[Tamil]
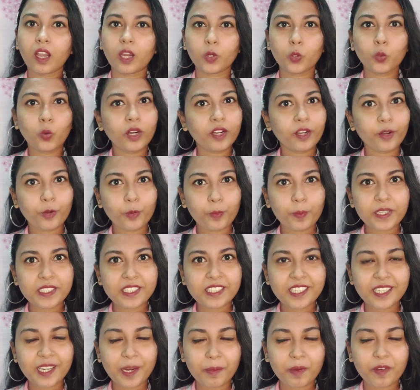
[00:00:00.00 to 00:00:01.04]
டூ ஹண்ட்ரட்
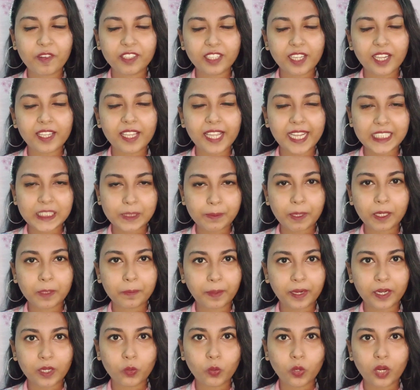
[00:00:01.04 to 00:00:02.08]
ருபீஸ்க்கு நம்ம வந்து அதை
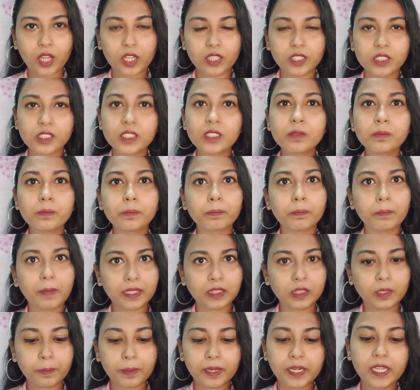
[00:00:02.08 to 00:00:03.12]
எக்ஸ்பெக்ட் பண்ணக்கூடாது
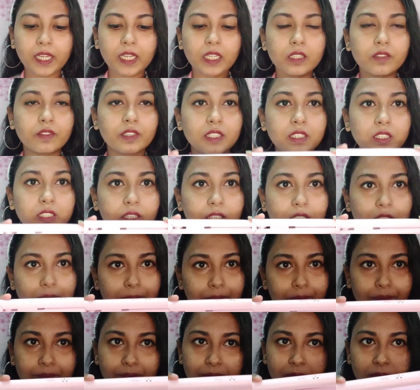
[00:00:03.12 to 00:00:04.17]
மற்றபடி இது வந்து
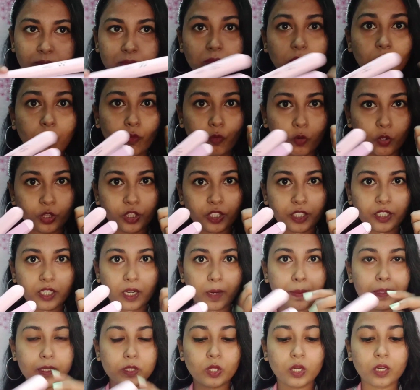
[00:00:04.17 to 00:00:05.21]
ஒர்த் இட்
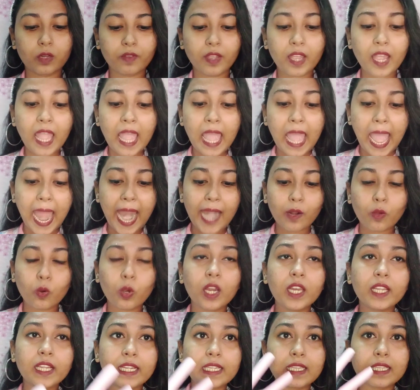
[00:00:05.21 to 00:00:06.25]
அப்படின்னு சொல்லுவேன் அண்ட்
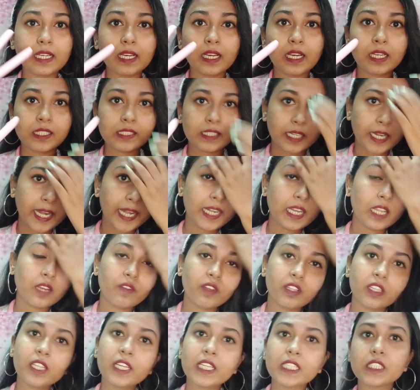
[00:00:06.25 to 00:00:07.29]
உங்களுக்கு இந்த ஸ்டேட்டர்
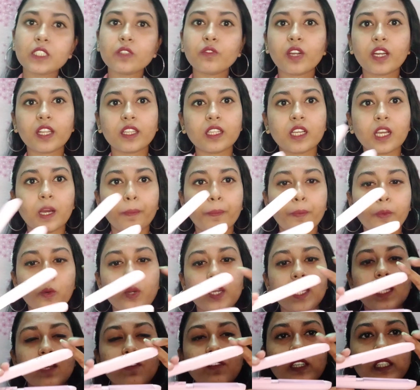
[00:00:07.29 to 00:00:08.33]
வந்து ரிசீவ்
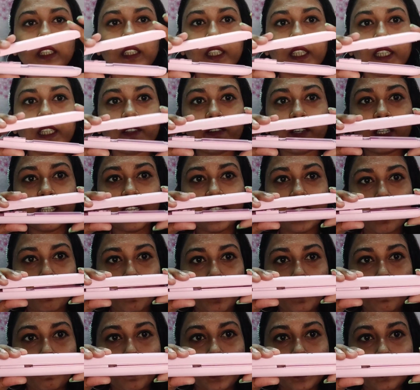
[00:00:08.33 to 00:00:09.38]
ஆனதுக்கப்புறம் நீங்கள் வந்து இது வந்து இந்த
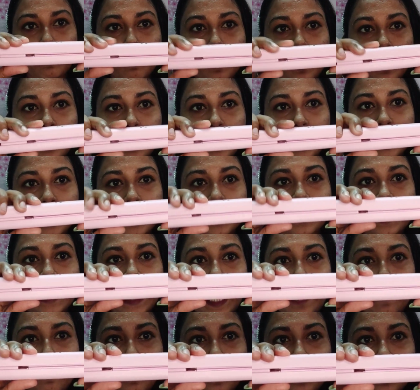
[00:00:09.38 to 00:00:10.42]
மாதிரி பண்ணி பாருங்கள் அதாவது
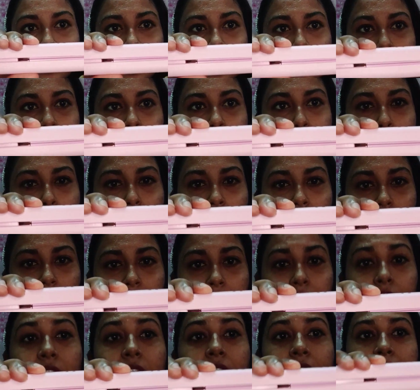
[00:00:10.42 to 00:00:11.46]
கேப் இருக்கா அப்படின்னு
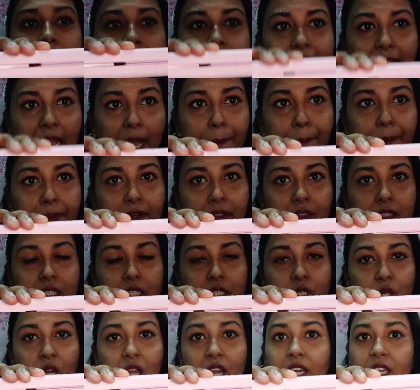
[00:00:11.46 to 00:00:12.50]
பாருங்கள் கேப்
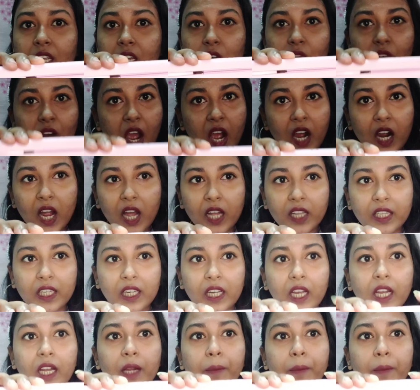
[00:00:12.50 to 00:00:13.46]
இருந்துச்சுன்னா நீங்கள் வாங்காதீங்க